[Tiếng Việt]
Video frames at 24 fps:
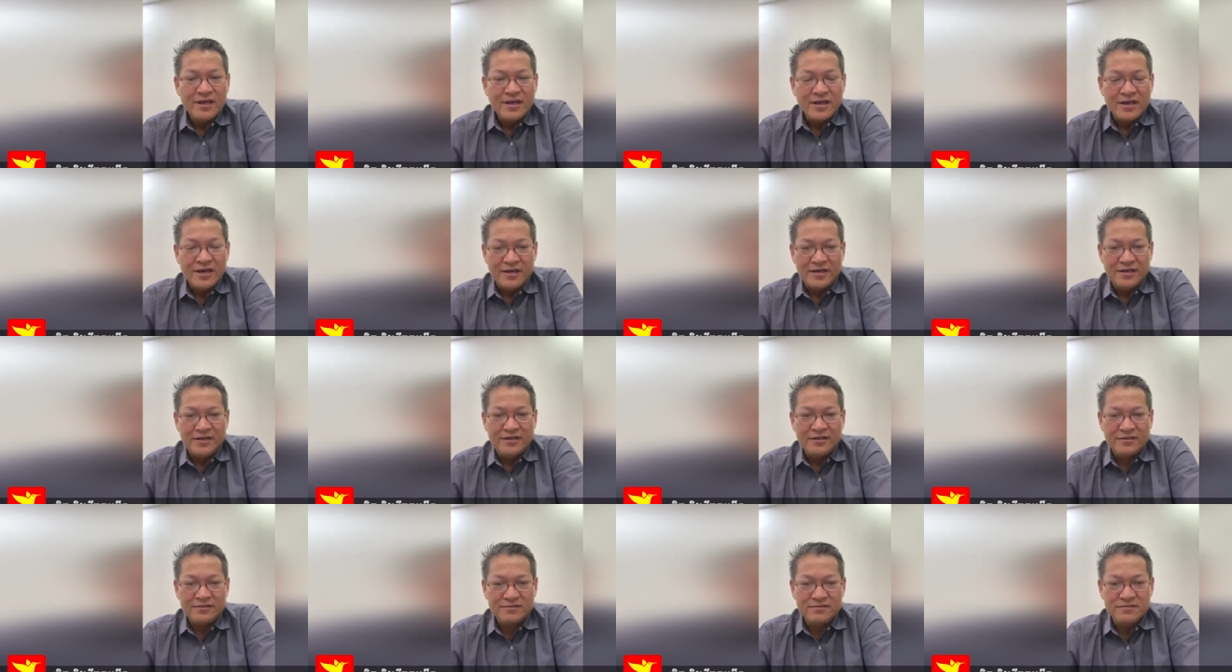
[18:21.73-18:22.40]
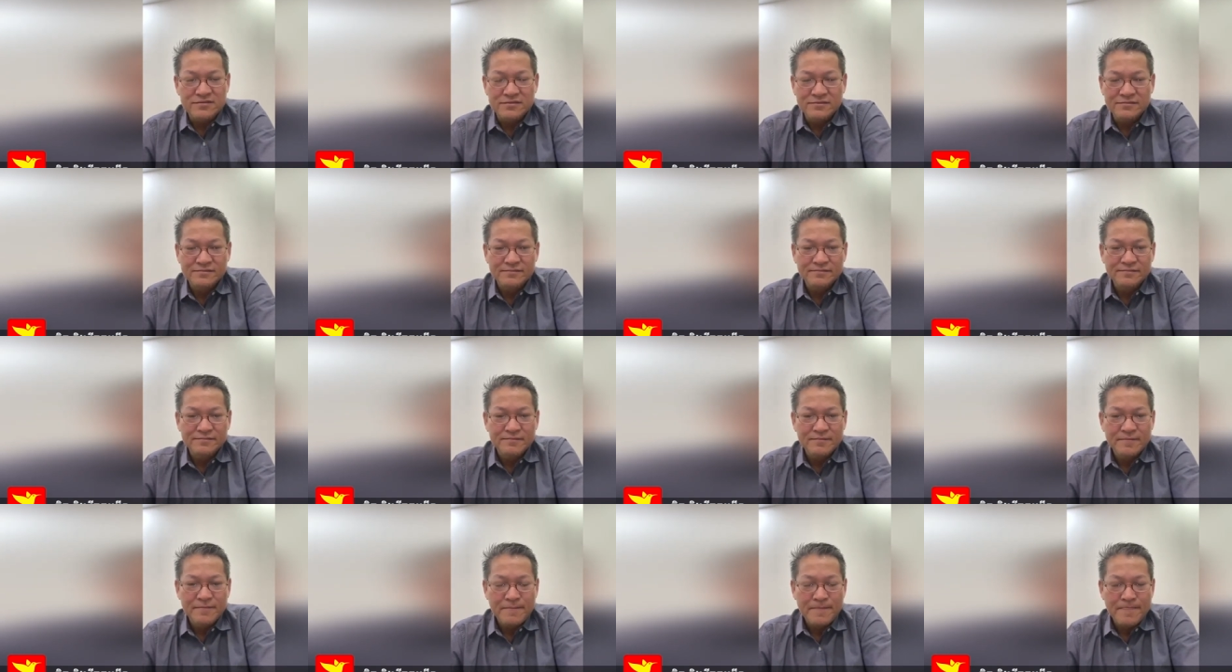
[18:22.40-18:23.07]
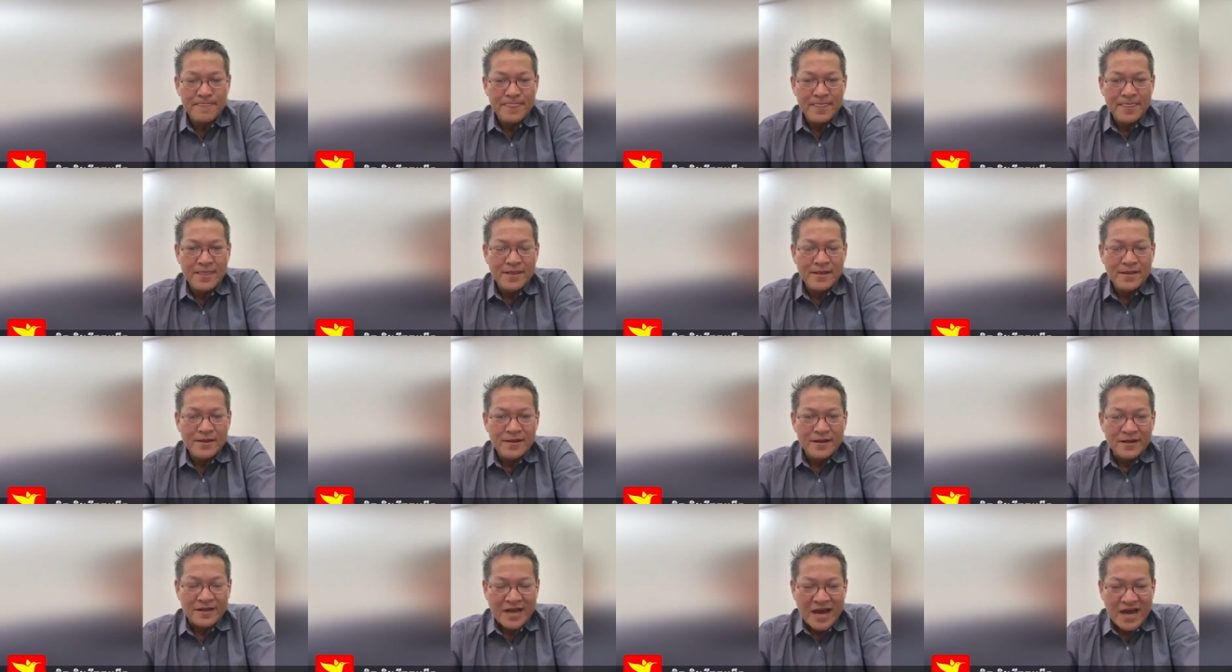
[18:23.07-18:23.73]
Hay
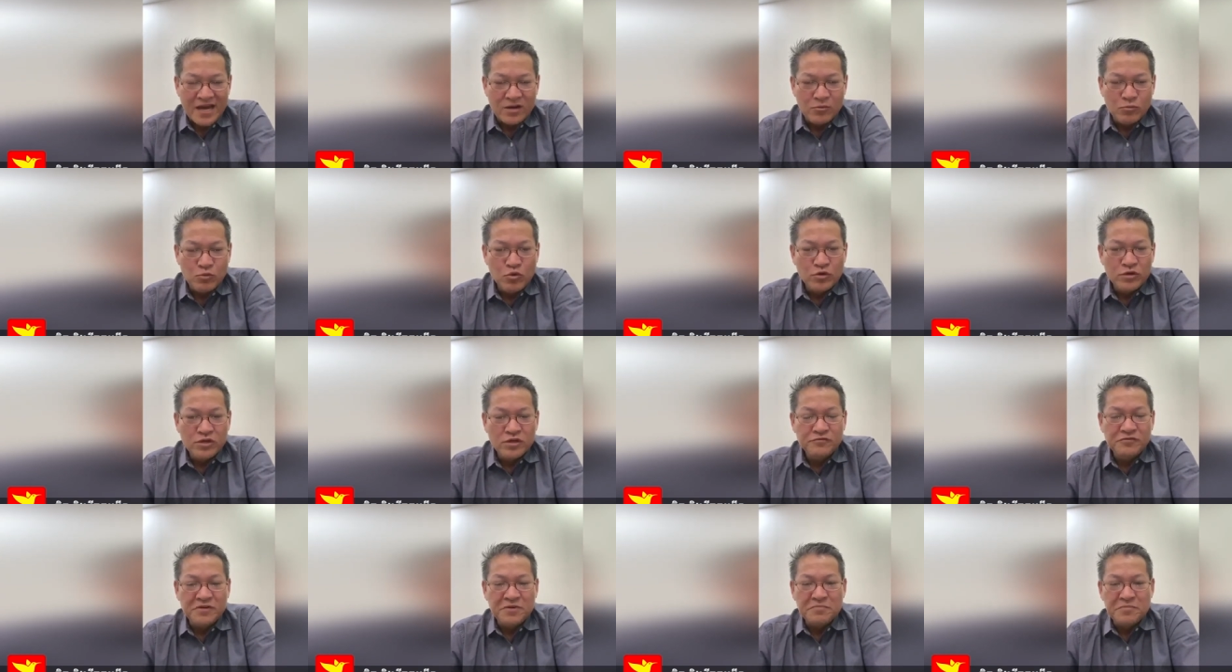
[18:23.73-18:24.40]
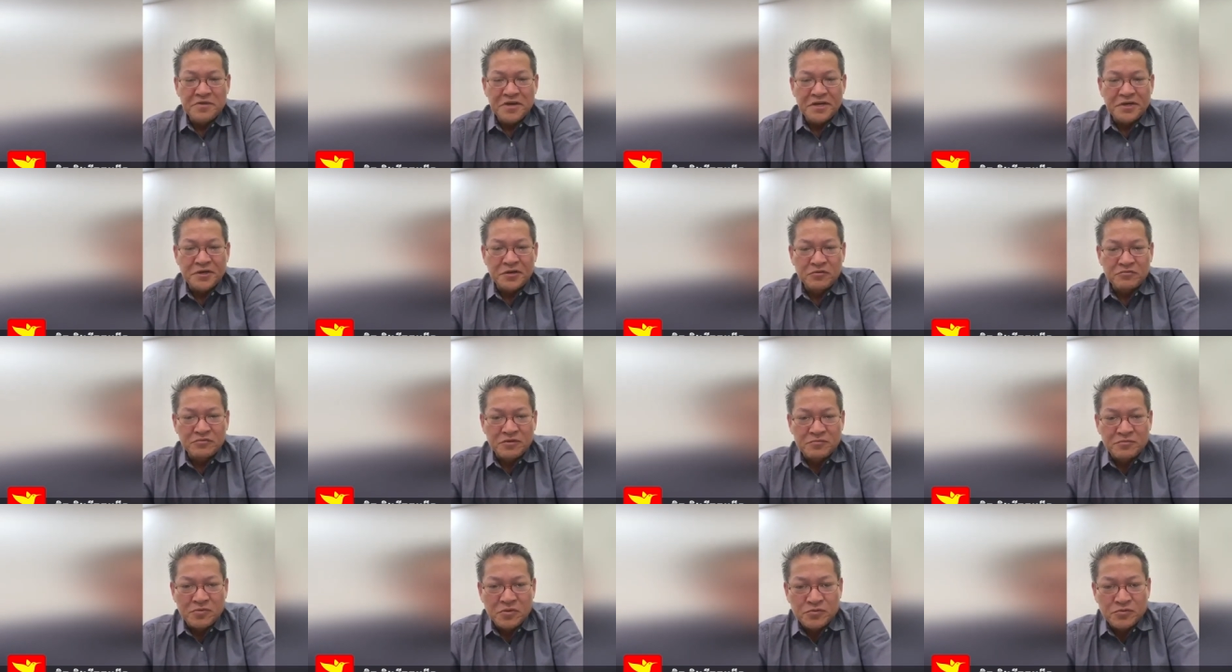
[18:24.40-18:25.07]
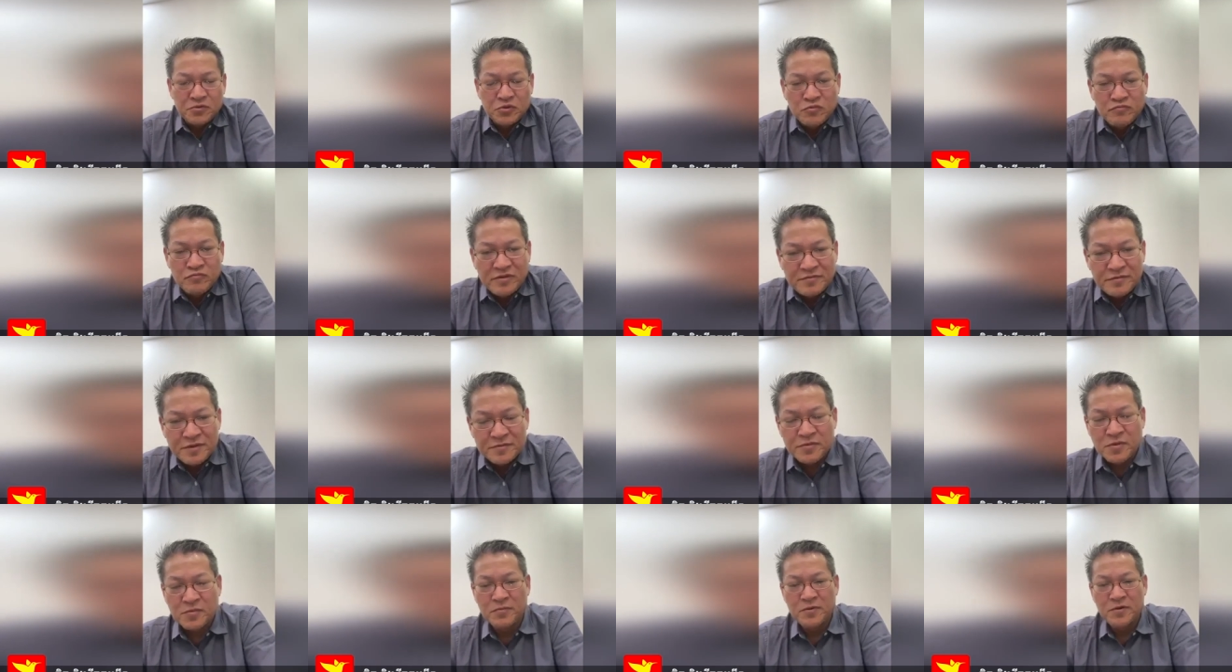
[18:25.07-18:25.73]
ca là buông nâng bị miên là không bị chum mình
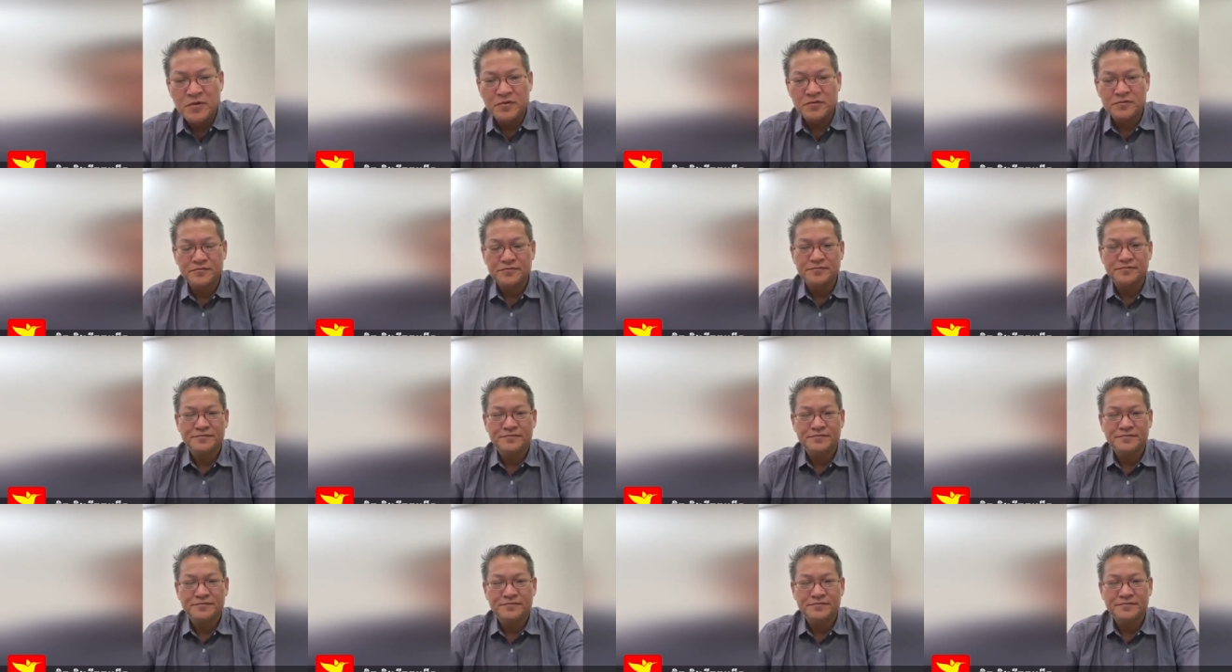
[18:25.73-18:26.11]
bị phục lộ